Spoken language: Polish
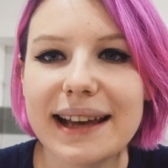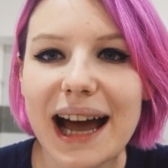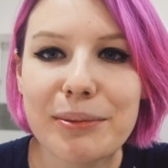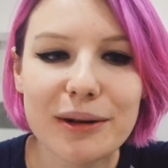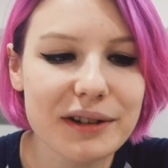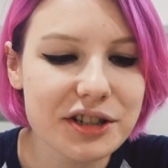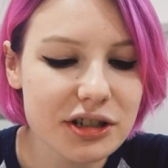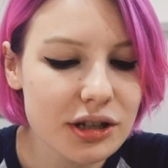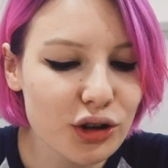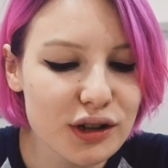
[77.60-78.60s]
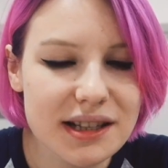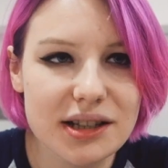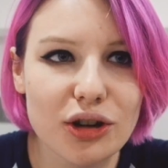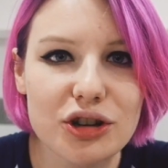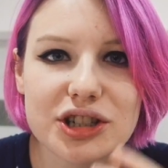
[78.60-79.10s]
Ja mam wrażenie, że to
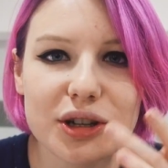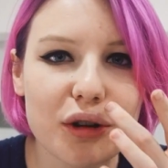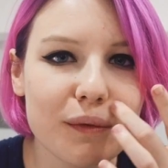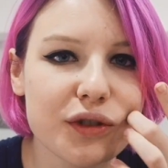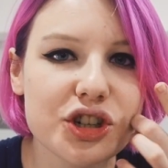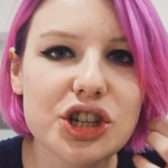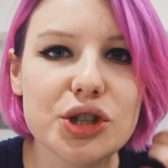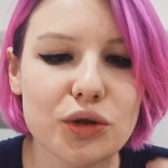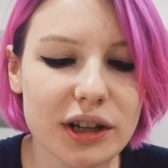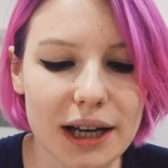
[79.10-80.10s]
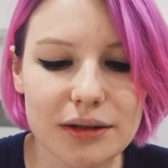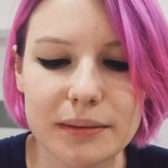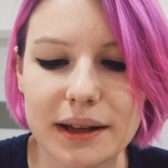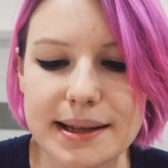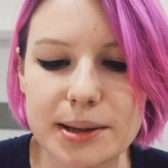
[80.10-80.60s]
jest coś, czego w życiu nie
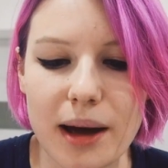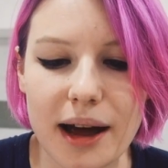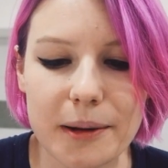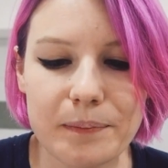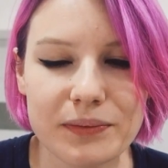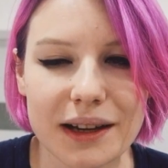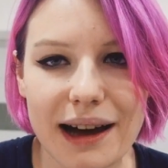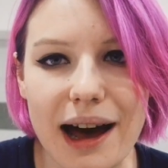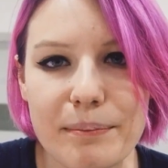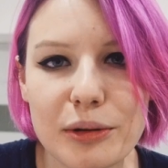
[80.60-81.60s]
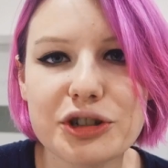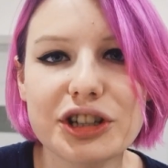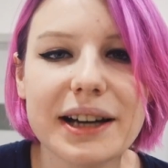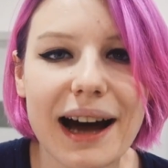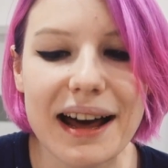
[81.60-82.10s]
jadam Ten smak,
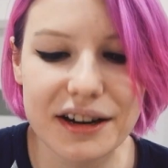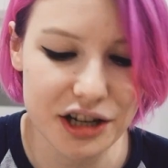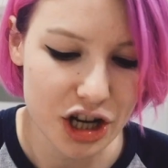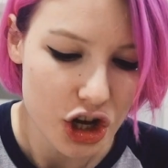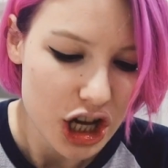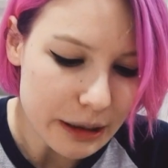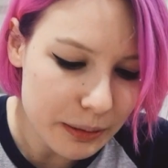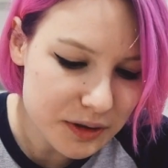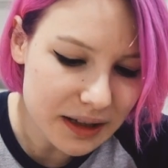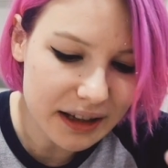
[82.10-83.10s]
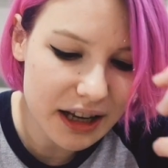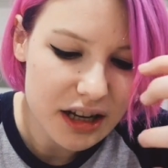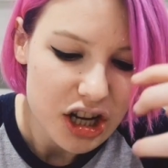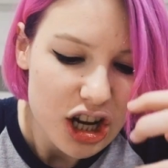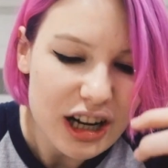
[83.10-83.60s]
połączenie kary i po prostu
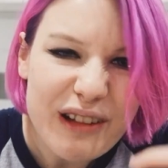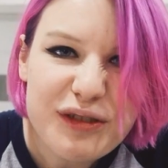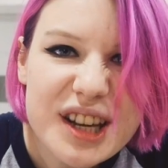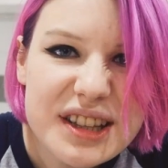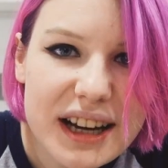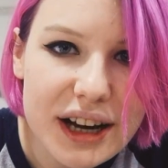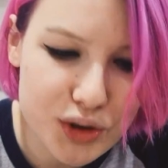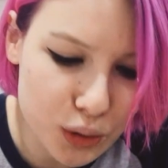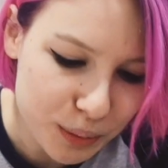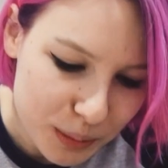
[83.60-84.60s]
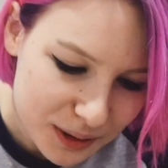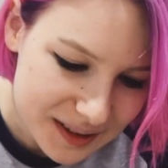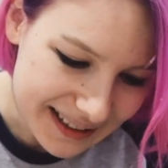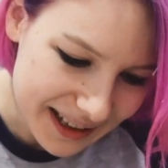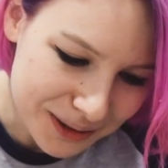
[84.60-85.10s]
takiej lawiny keczupu, bo to
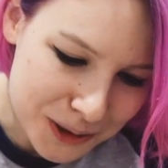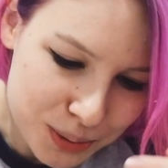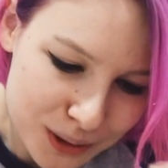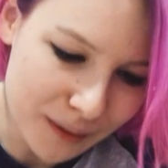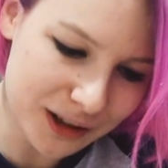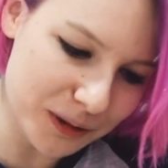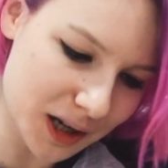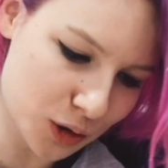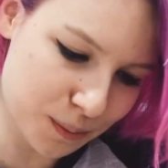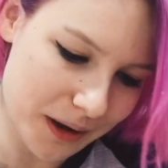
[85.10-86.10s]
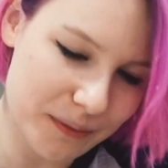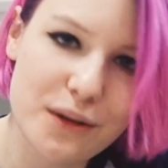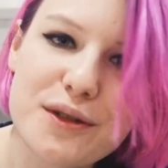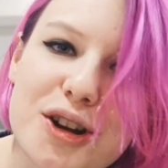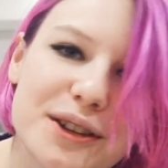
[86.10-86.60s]
jest takie, ja też pływa w tym keczupie,
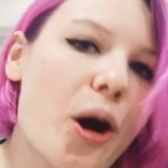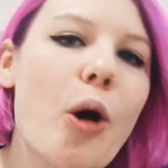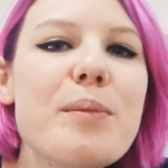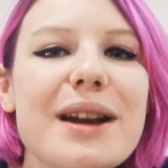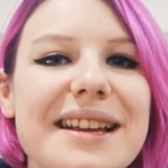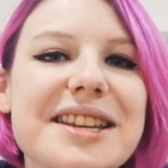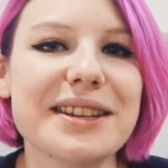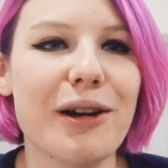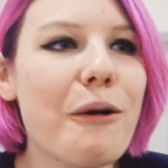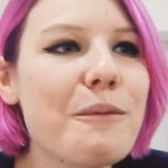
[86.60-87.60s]
to wygląda obleśnie,